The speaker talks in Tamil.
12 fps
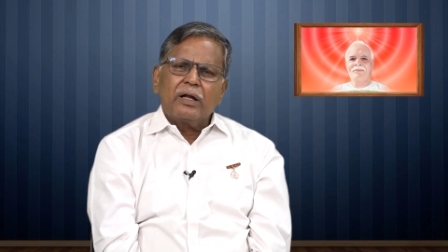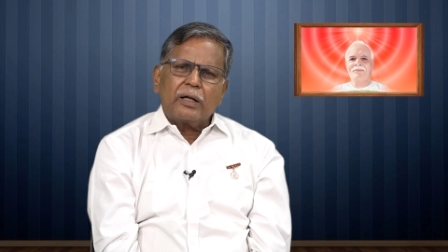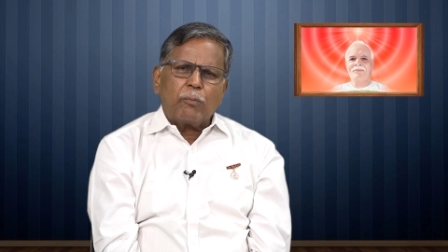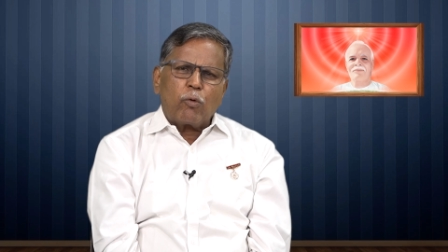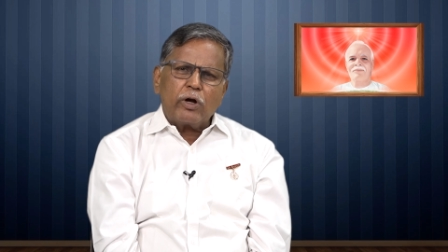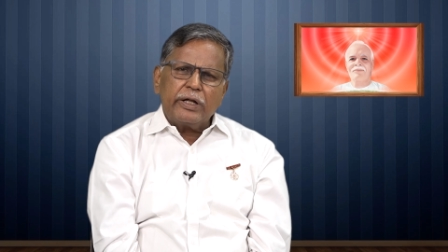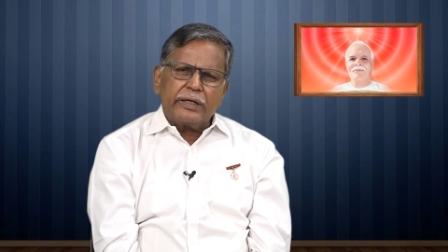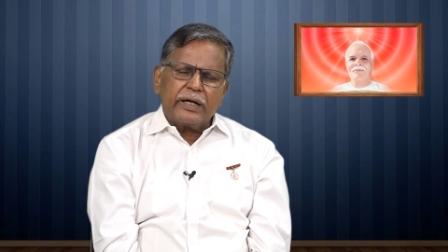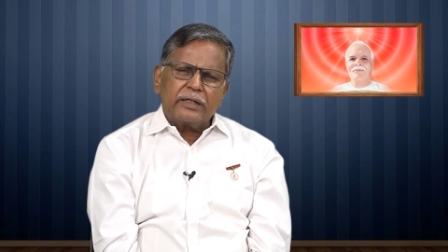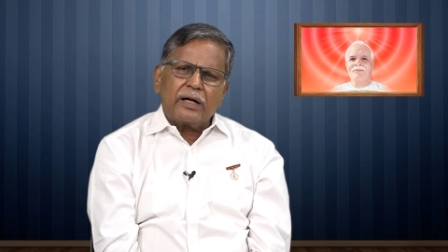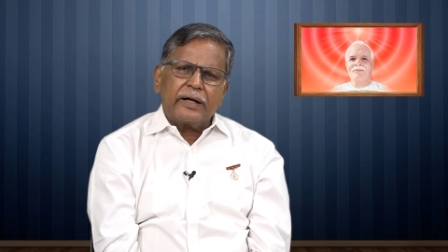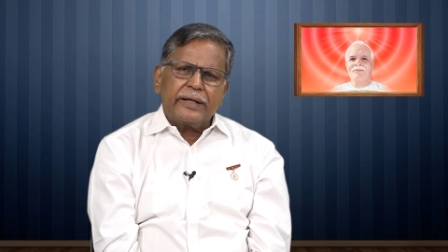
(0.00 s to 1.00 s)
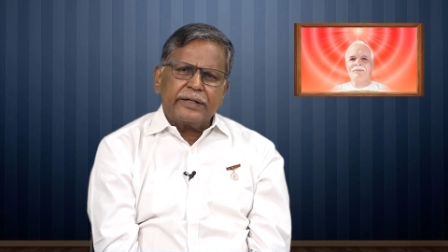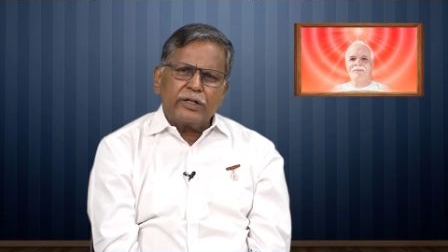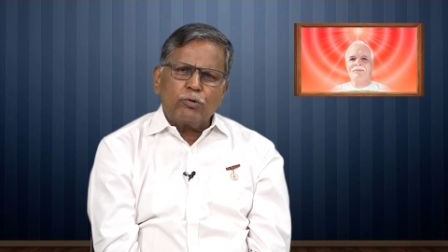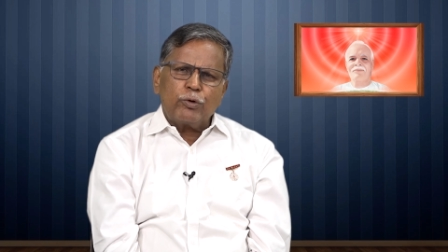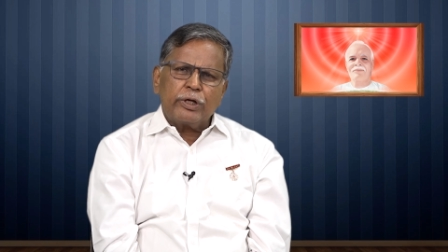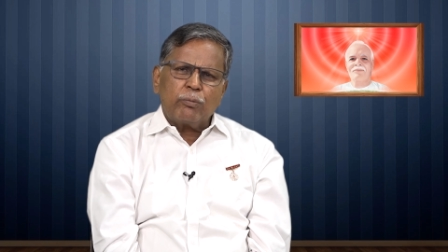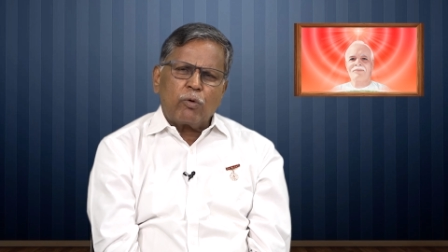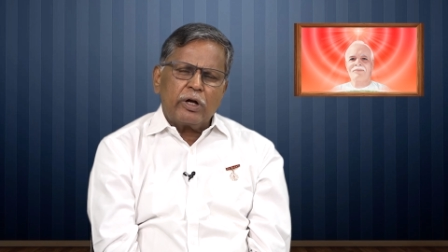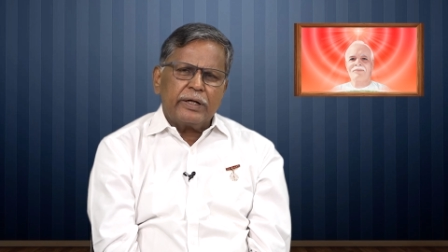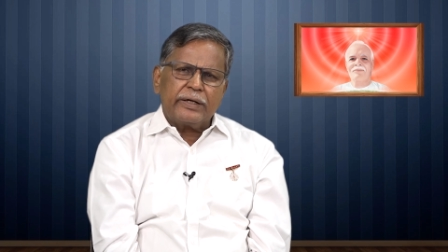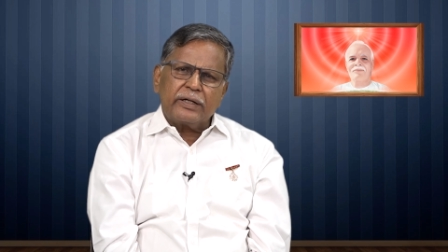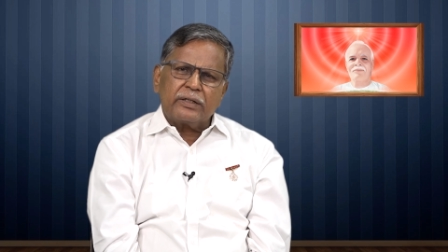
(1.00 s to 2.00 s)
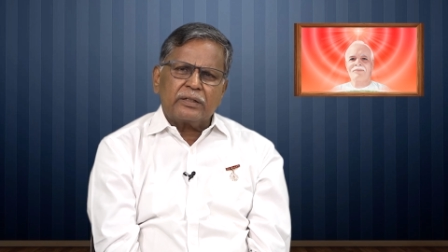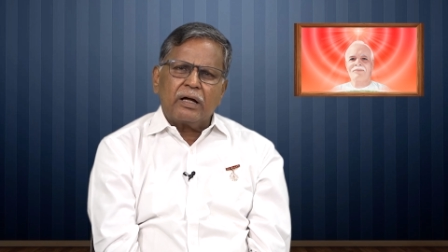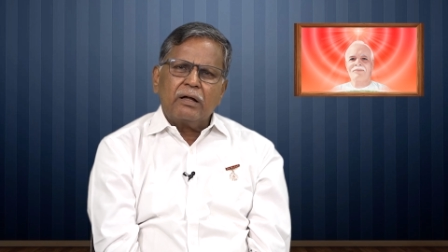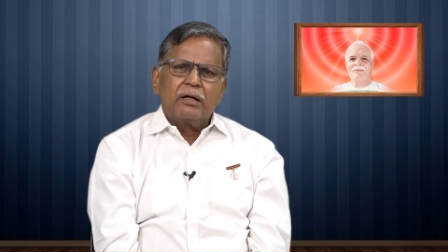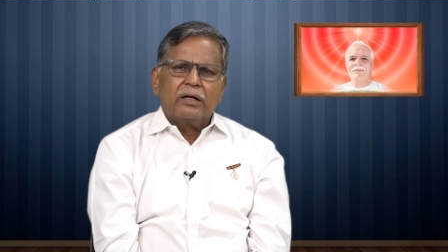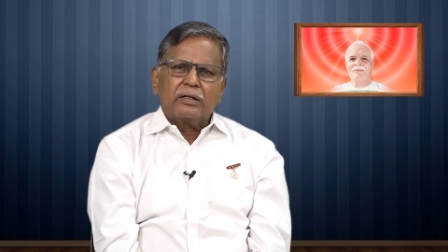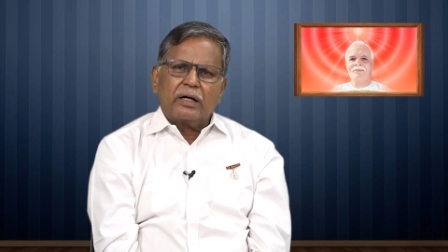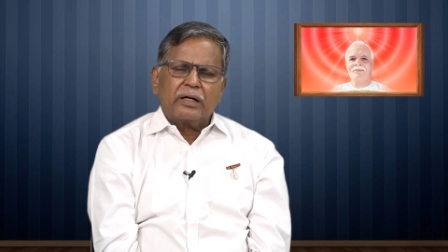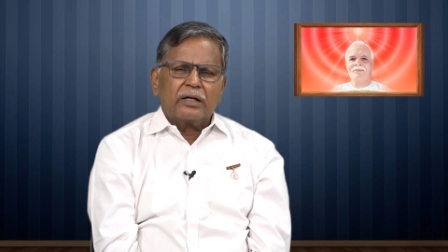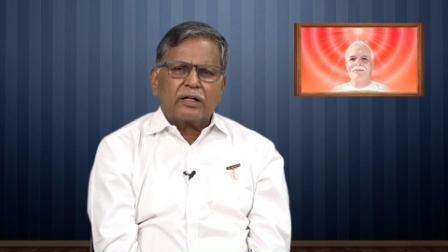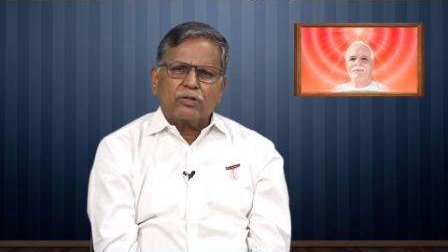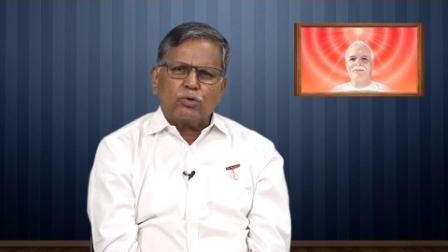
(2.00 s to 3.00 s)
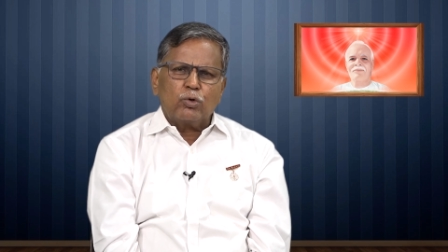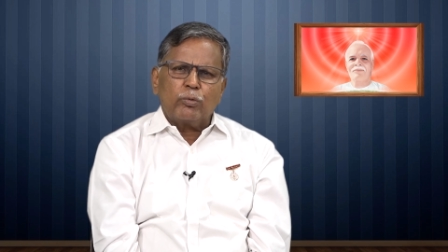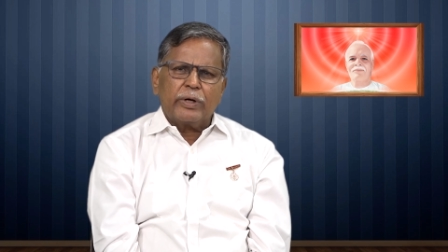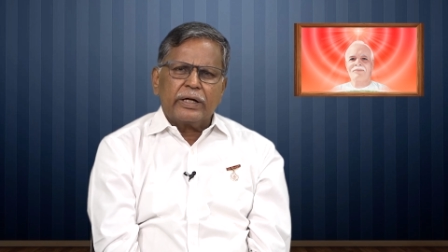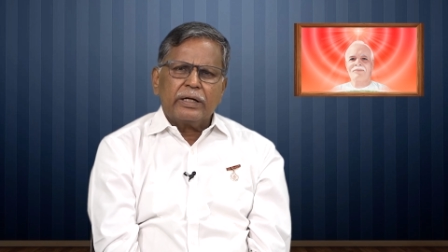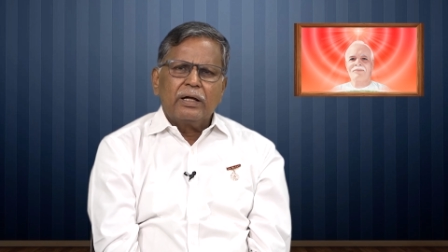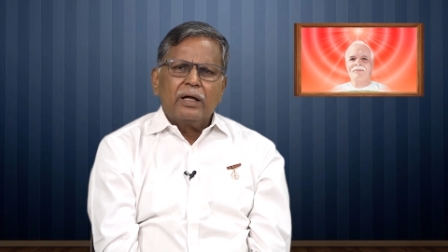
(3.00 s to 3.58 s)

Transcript: நான் முரளியை கேட்டு அன்றைக்கி டேட்டுக்குரிய முரளியை கேட்டுட்டு தான் நான் ரெகுலராக தூங்குவேன்